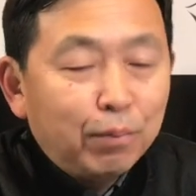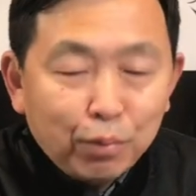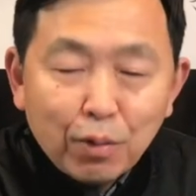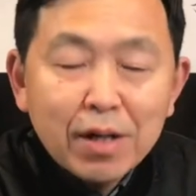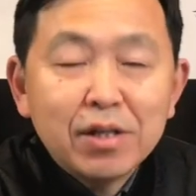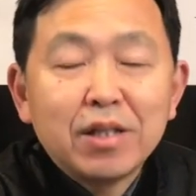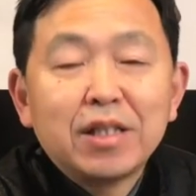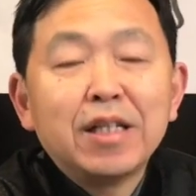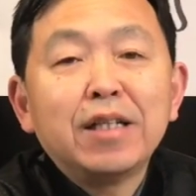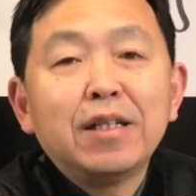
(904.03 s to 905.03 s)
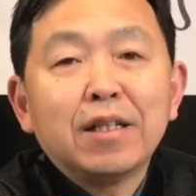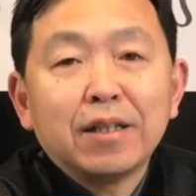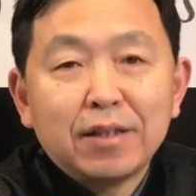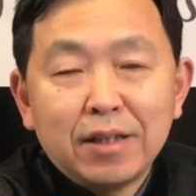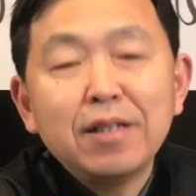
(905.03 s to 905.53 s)
不管是精力
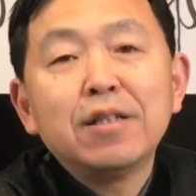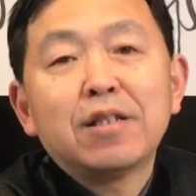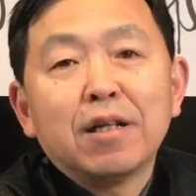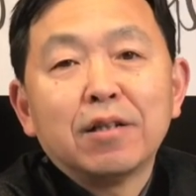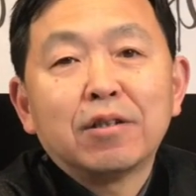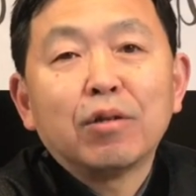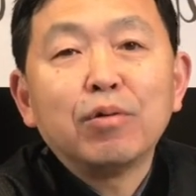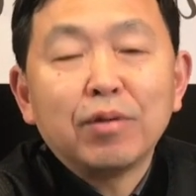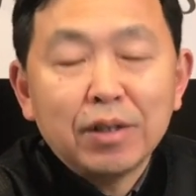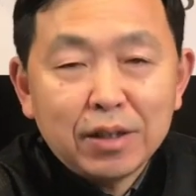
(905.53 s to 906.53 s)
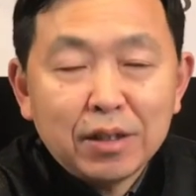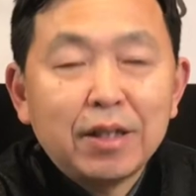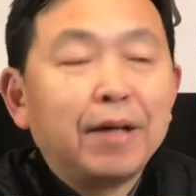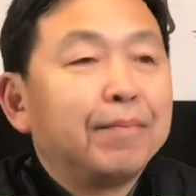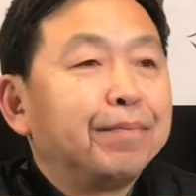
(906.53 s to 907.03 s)
和精神，都有一
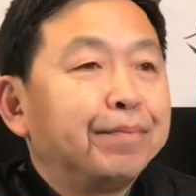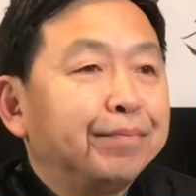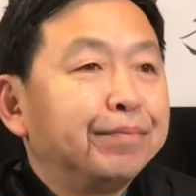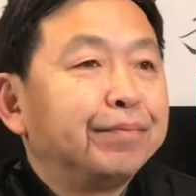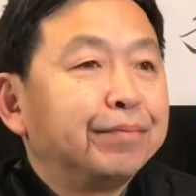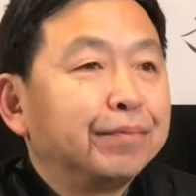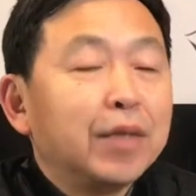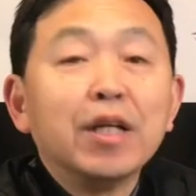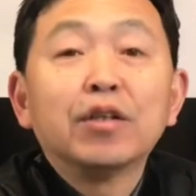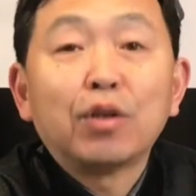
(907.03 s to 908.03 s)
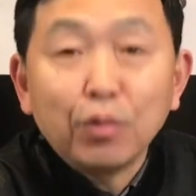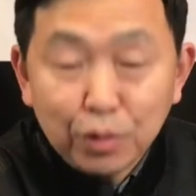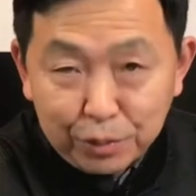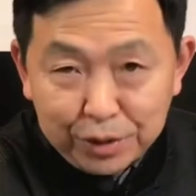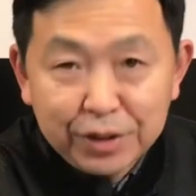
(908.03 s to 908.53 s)
些，嗯，都
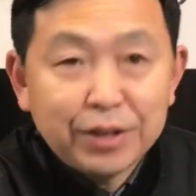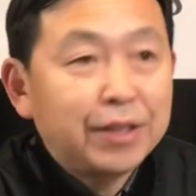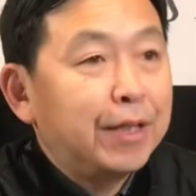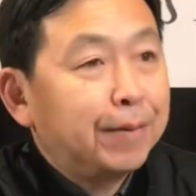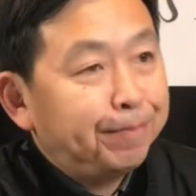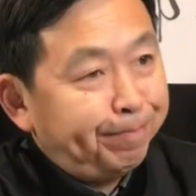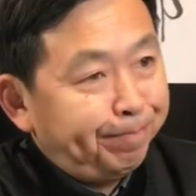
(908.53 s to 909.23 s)
有一些